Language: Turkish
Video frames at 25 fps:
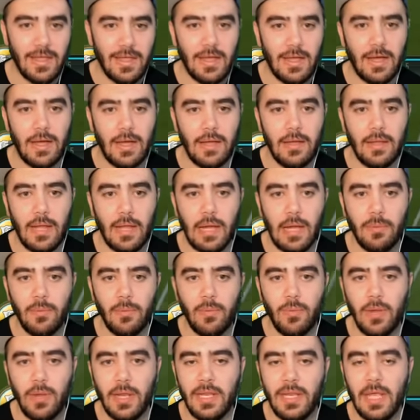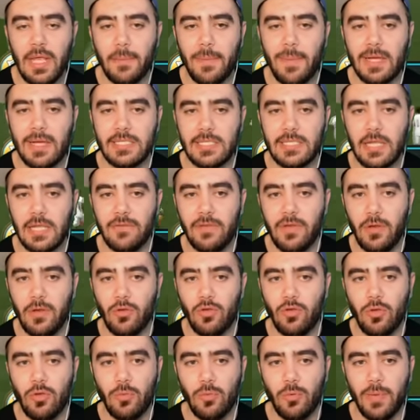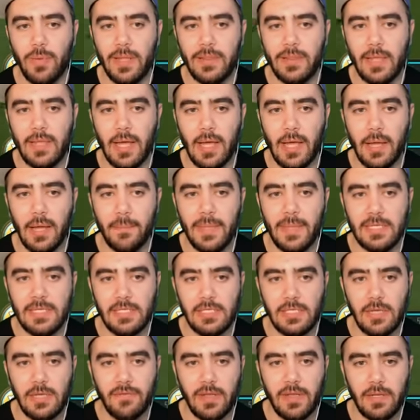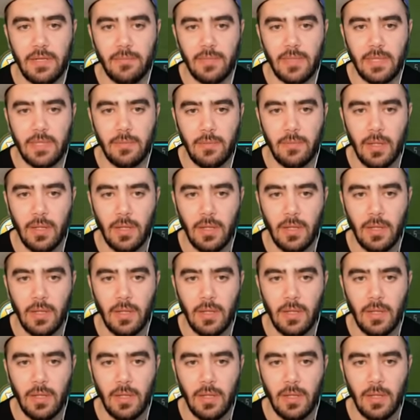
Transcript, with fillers: Abi böyle niye paslar veriyor ki bu? Ben ta Messi'ye vereyim dedim.